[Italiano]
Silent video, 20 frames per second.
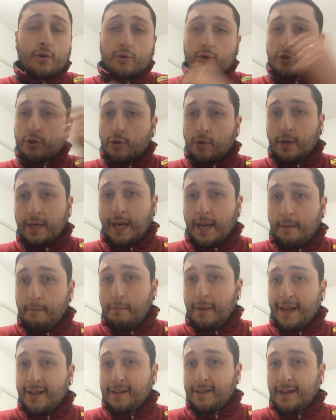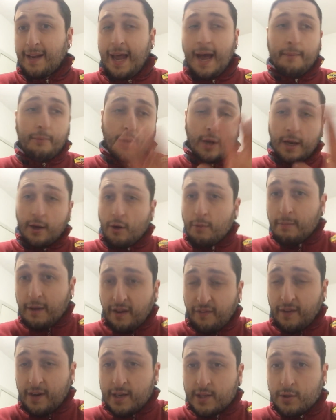non solo nell'ambiente Napoli e non mi
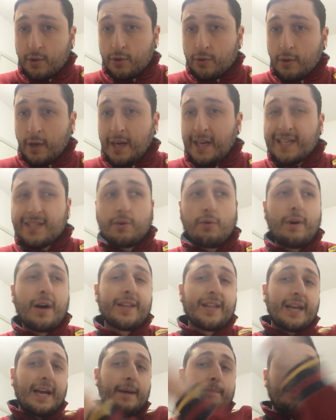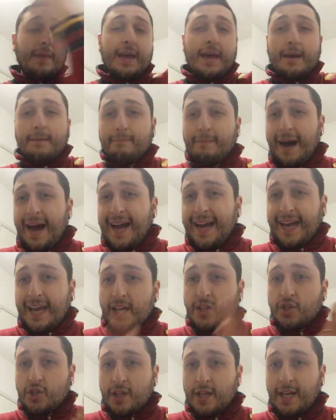riferisco solo alla squadra, ma anche
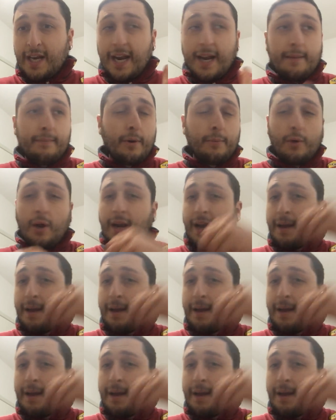in generale proprio